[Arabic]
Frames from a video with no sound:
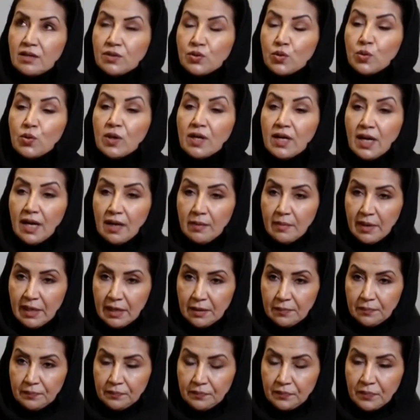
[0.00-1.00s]
سوق العمل
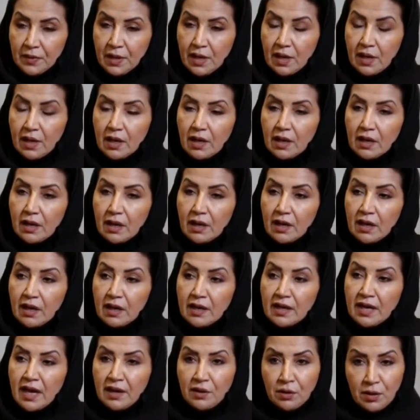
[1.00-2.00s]

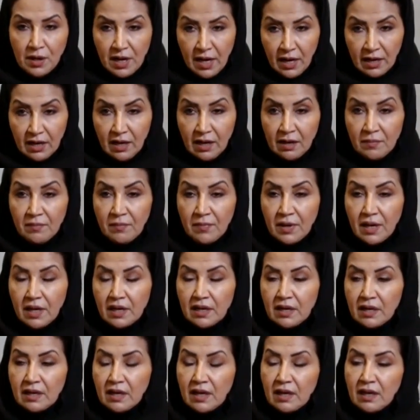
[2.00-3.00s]
آه، نحن نعلم
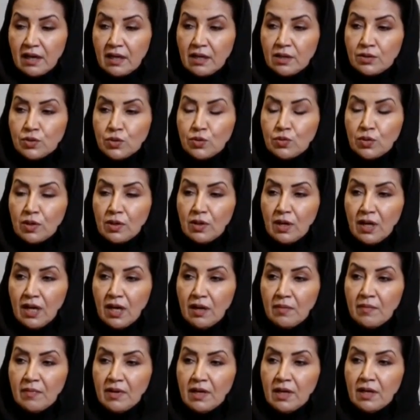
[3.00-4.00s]
أن سوق
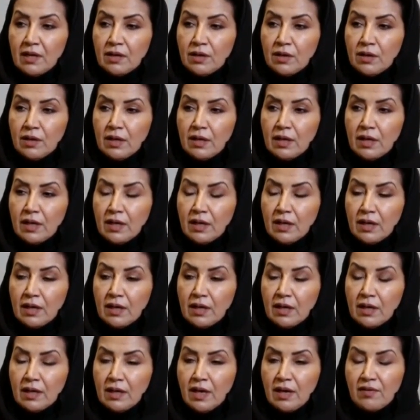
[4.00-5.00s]
العمل آه،
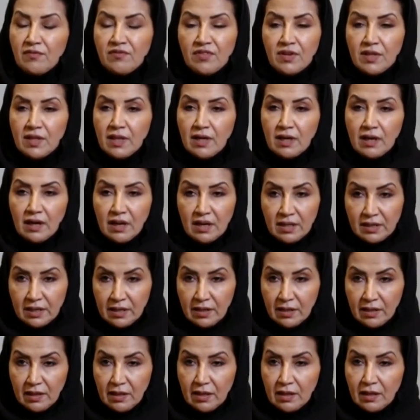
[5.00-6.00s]
كان فيه ثغرات
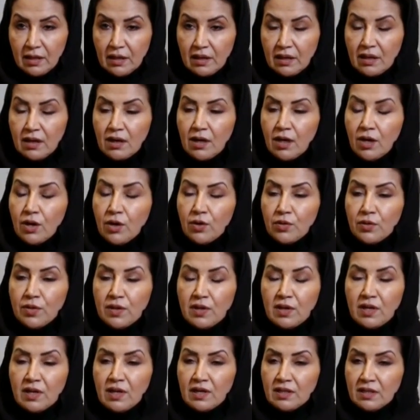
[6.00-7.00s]
كثيرة
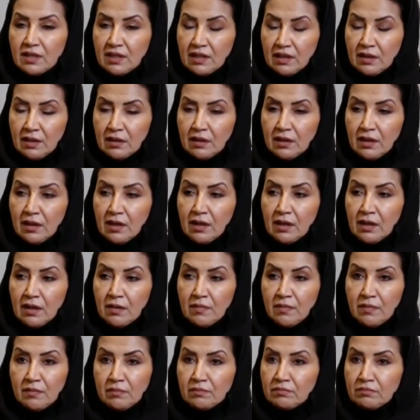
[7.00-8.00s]
أثيرت
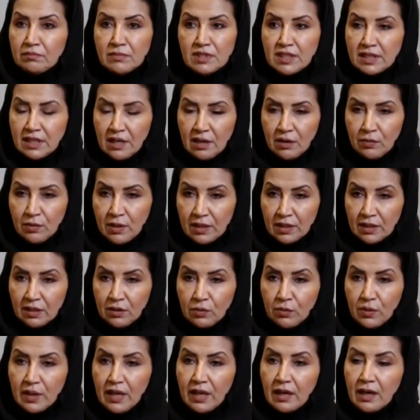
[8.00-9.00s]
من سنوات
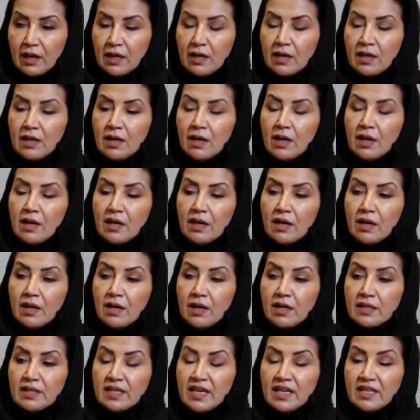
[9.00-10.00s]
طويلة
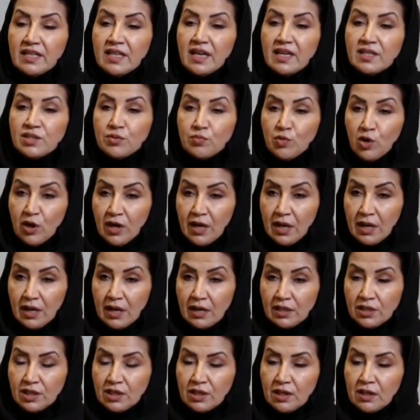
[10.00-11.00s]
تحتاج
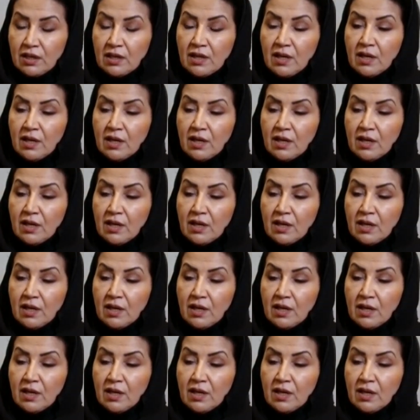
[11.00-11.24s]
معالجة